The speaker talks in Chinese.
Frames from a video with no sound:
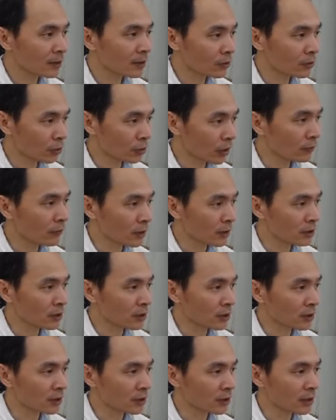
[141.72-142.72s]
对
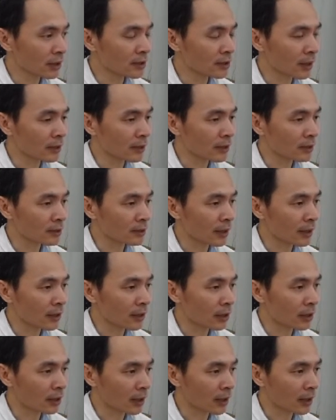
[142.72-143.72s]
VCC 接三点三
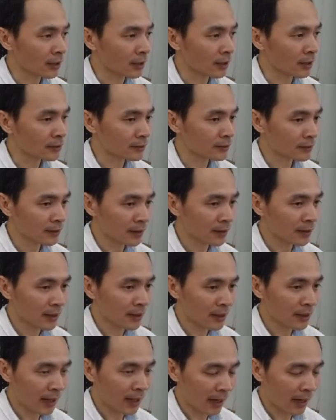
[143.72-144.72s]
哦，哈。
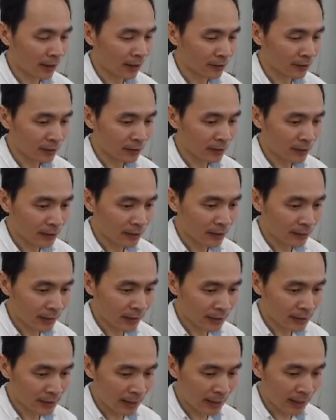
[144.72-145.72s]
好，
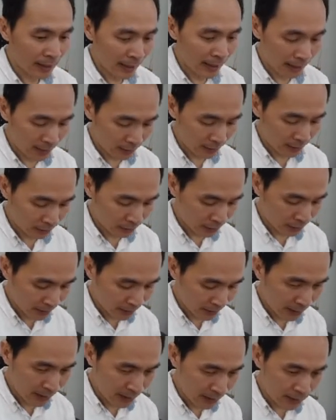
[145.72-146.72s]
那再来我们
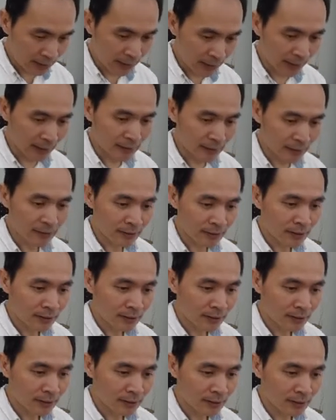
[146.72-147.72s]
看一下，
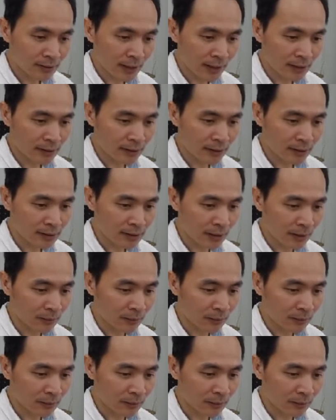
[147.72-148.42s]
在这个上